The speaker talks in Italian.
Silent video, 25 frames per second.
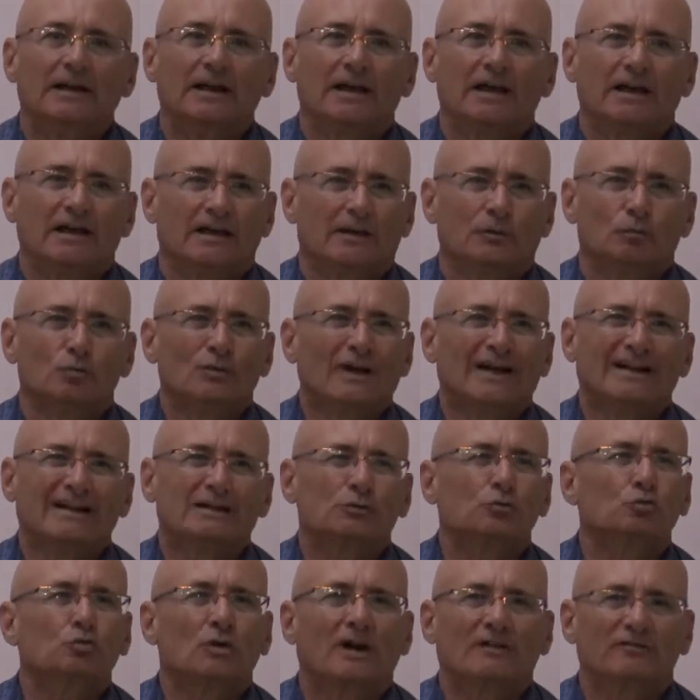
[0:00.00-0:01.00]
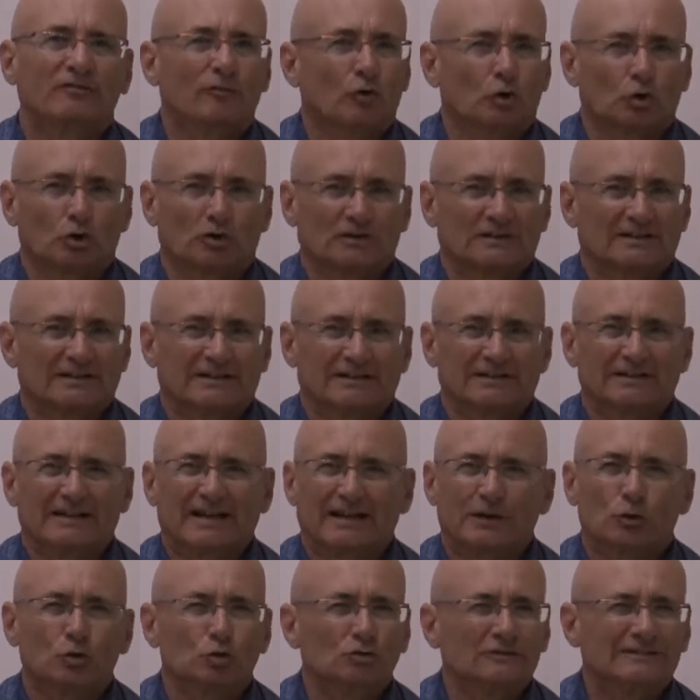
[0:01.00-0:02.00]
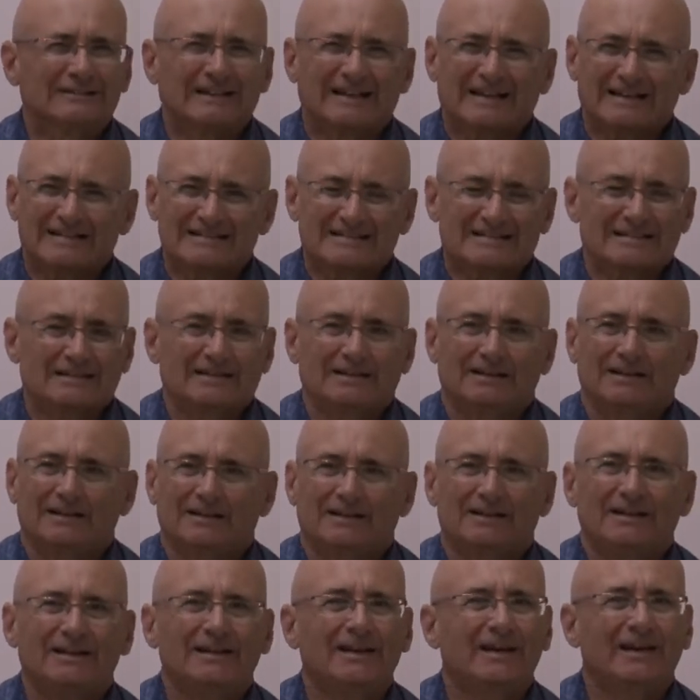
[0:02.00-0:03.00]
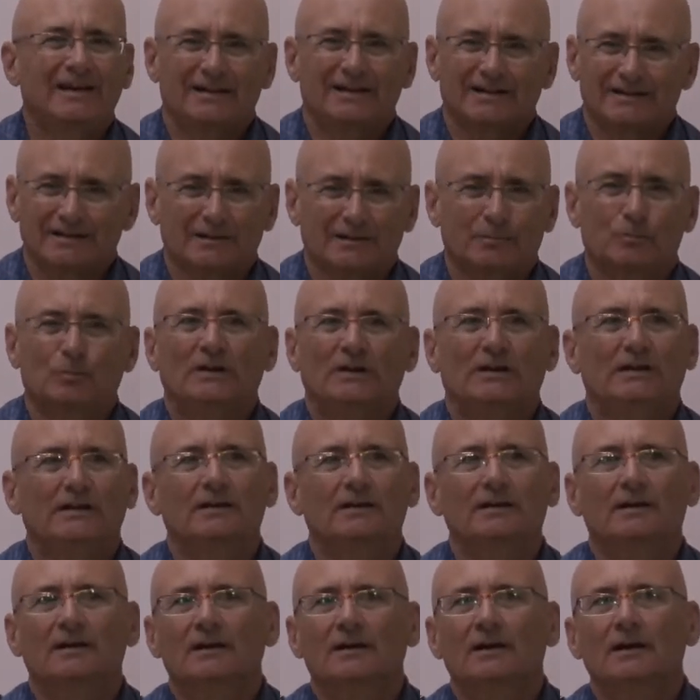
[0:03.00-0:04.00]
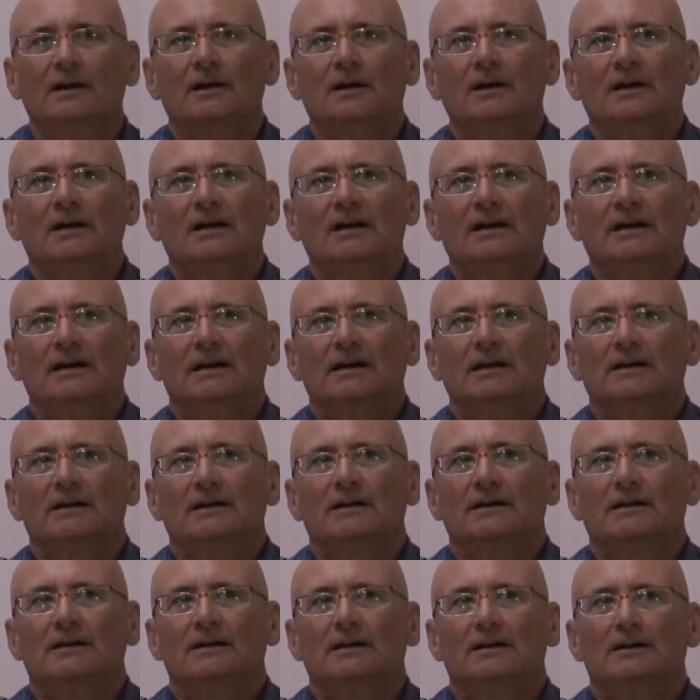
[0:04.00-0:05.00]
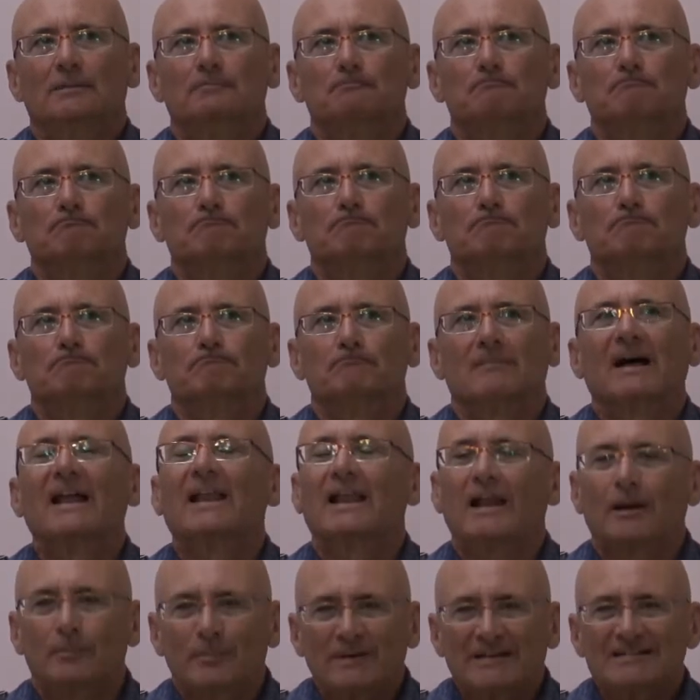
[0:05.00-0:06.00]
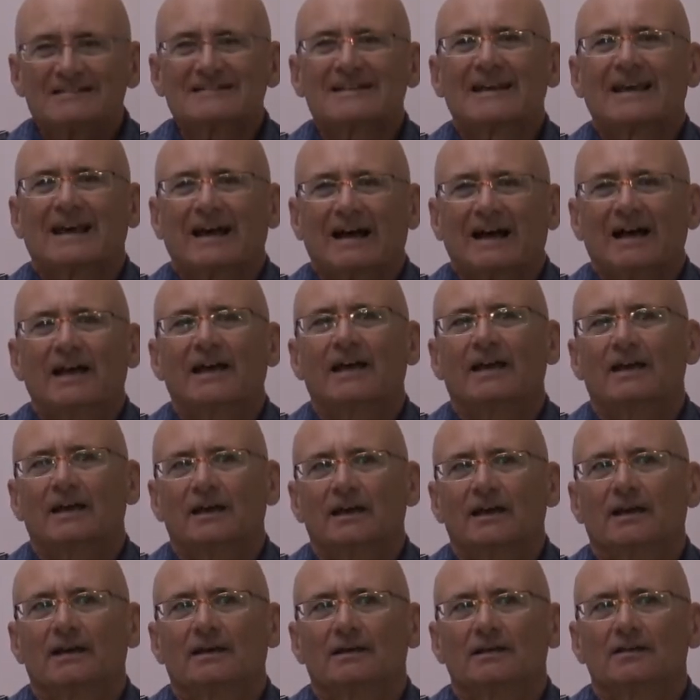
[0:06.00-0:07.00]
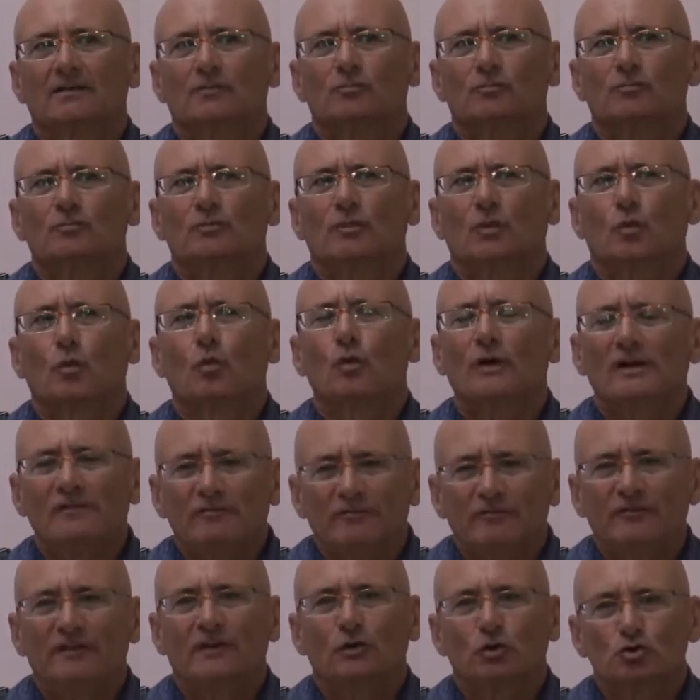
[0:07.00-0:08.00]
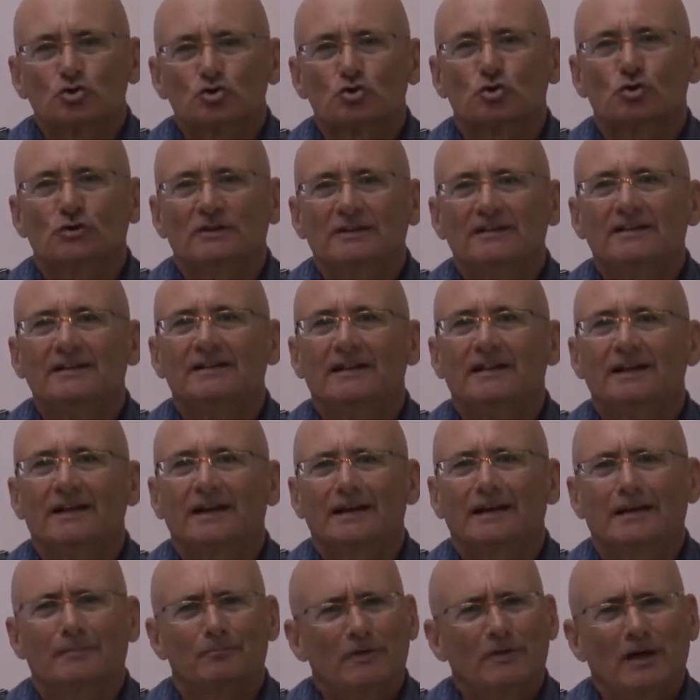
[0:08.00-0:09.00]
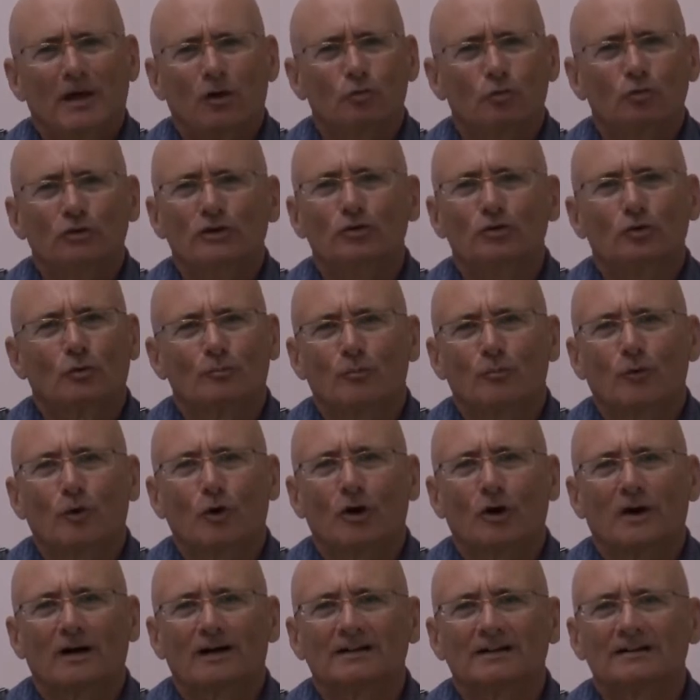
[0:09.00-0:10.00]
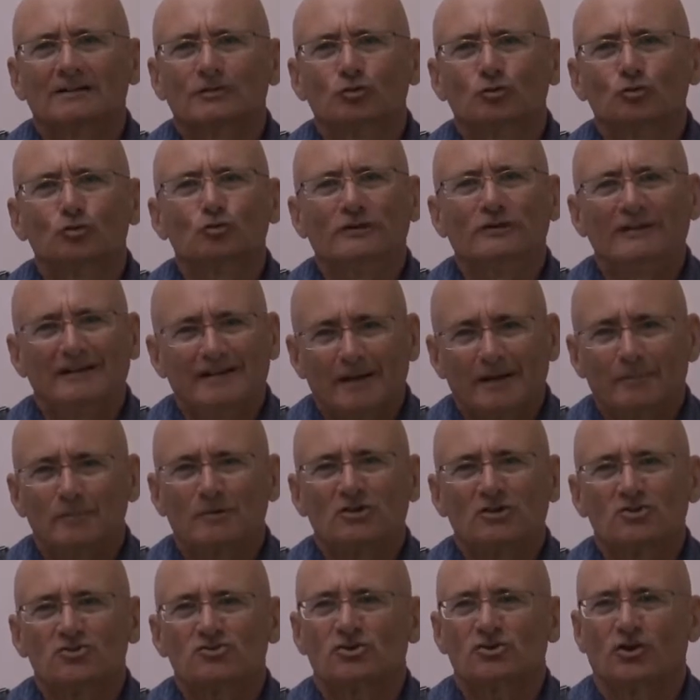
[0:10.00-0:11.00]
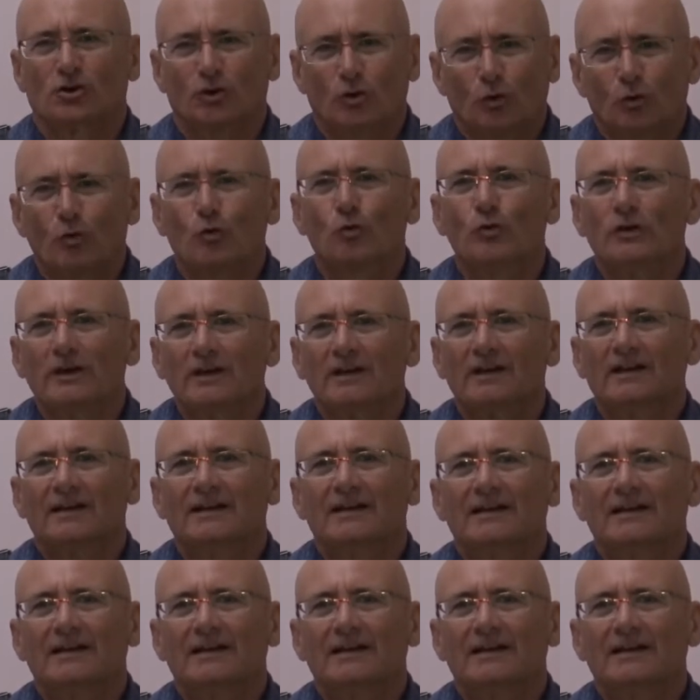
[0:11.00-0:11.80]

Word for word: È una natura forte, dai contrasti incredibili. Eh, la pesca è quel filo sottile che mi ha unito un po' a tutti gli amici che ho qui.